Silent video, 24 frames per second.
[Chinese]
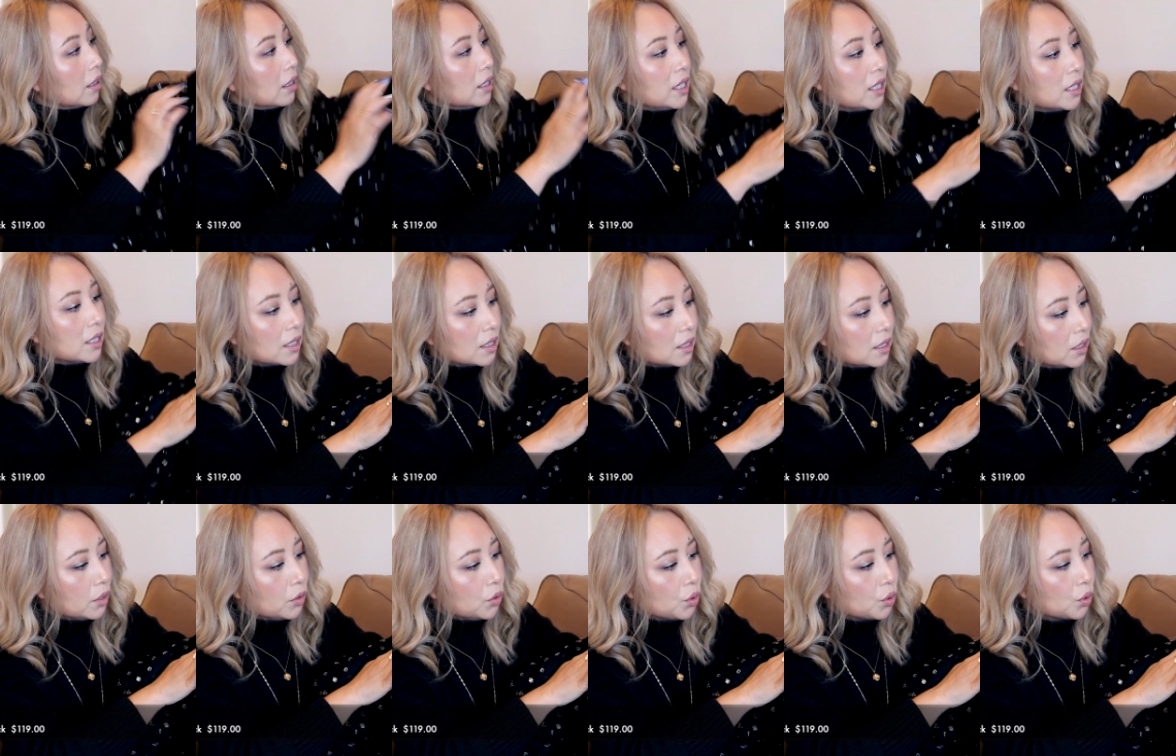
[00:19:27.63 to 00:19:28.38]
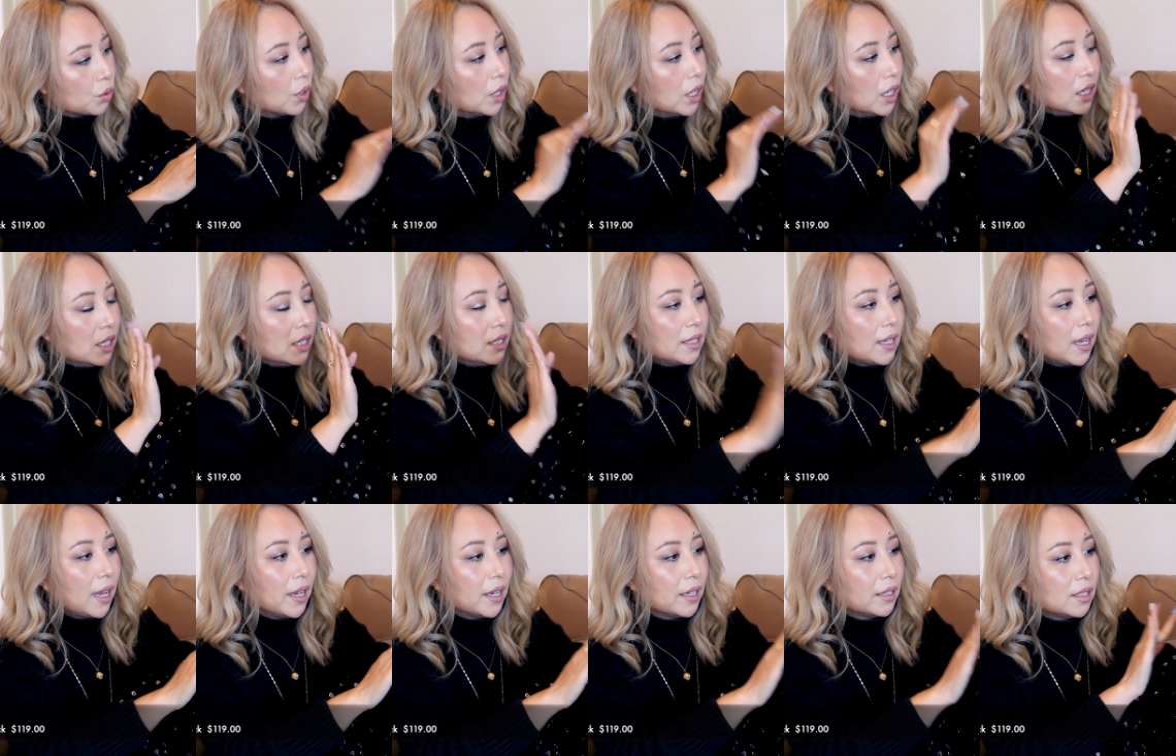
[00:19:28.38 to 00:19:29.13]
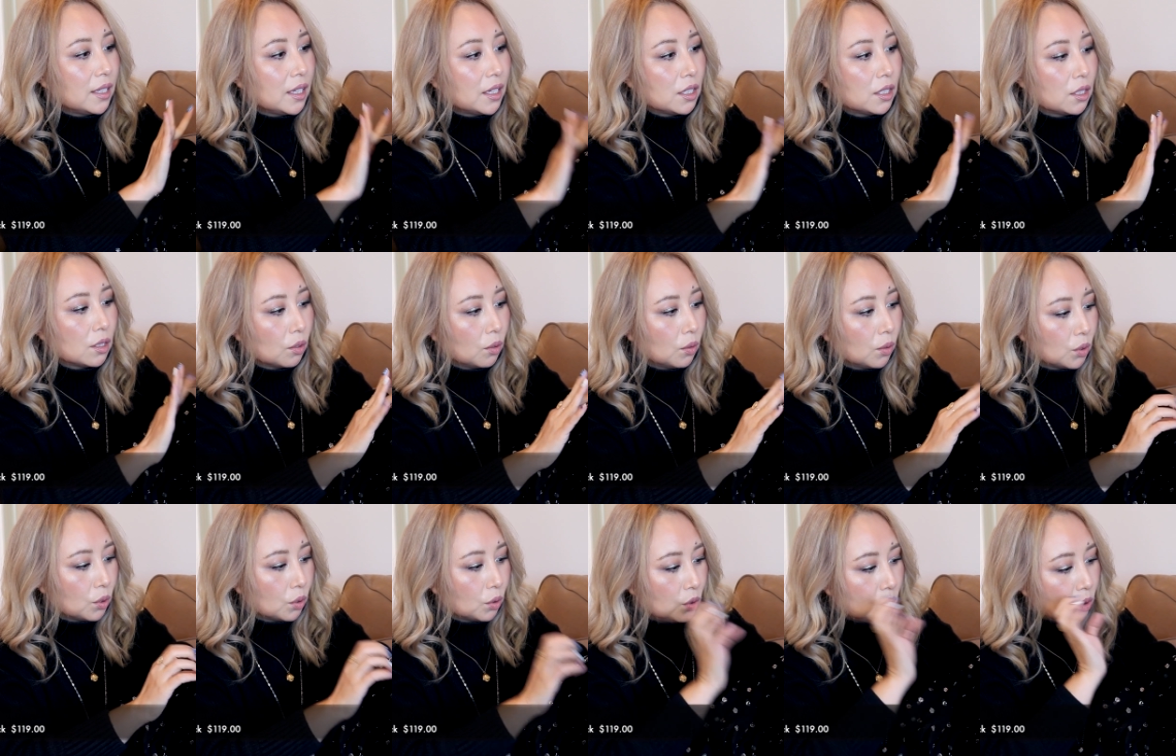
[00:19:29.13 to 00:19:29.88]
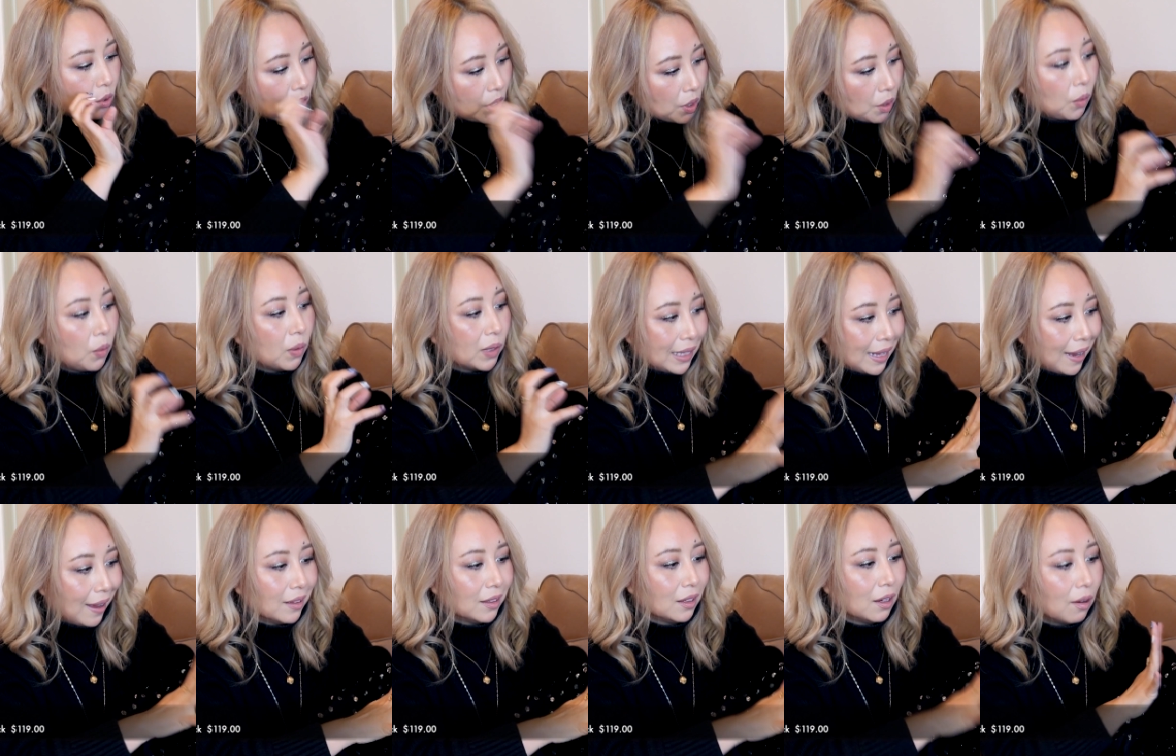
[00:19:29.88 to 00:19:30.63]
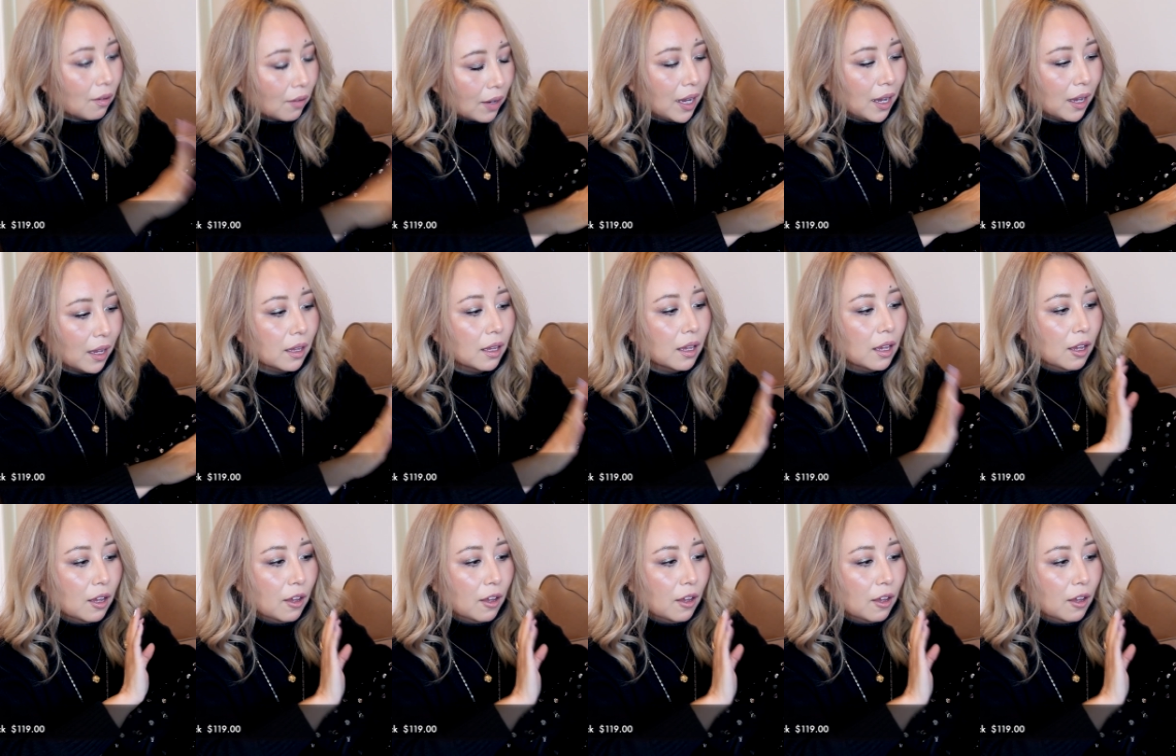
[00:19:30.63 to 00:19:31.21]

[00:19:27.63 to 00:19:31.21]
而且这个金属在现实生活中，就像我拿到看，